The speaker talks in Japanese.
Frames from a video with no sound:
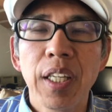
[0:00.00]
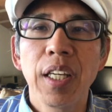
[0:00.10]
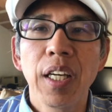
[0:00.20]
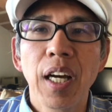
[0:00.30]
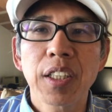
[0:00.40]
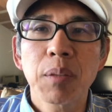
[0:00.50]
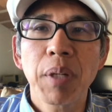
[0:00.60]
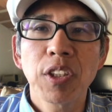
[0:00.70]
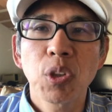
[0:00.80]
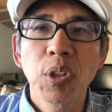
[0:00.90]
えー、発
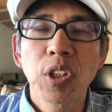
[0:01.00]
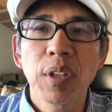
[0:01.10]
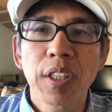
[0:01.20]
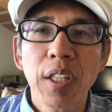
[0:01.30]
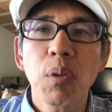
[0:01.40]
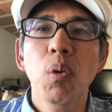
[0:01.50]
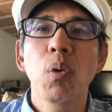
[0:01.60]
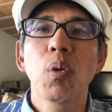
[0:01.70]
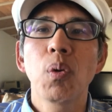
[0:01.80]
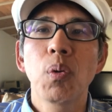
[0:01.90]
売初日は結
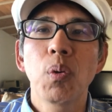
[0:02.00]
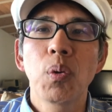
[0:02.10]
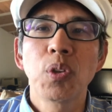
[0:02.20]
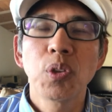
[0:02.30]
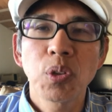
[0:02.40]
構入